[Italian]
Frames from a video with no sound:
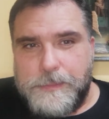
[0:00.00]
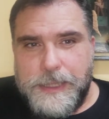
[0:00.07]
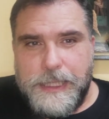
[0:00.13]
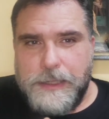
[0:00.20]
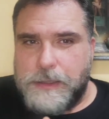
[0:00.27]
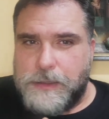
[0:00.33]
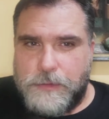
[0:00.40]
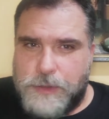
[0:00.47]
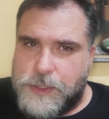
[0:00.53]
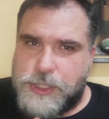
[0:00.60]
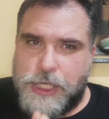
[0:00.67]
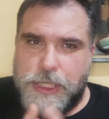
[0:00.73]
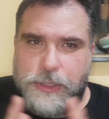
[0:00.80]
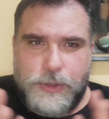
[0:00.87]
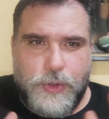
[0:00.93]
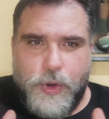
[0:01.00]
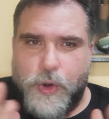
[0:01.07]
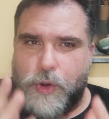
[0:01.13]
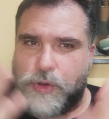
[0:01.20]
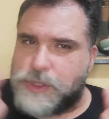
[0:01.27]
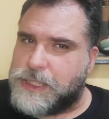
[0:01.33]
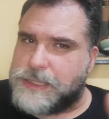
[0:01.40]

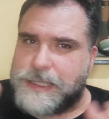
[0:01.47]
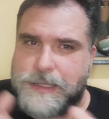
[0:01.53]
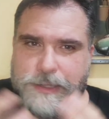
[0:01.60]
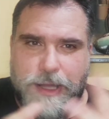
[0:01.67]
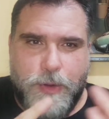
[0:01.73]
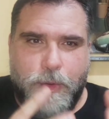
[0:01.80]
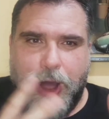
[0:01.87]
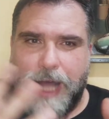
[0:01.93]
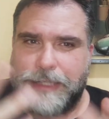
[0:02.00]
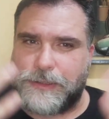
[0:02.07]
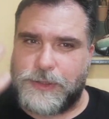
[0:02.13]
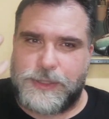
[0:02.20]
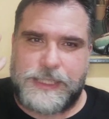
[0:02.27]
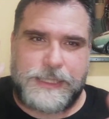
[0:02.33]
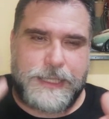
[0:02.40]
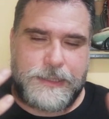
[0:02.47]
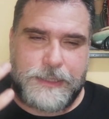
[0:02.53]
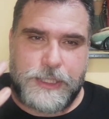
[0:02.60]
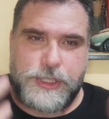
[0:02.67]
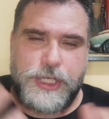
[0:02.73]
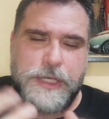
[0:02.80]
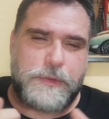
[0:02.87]

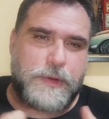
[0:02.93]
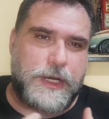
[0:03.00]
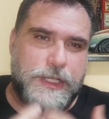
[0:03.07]
1964-65,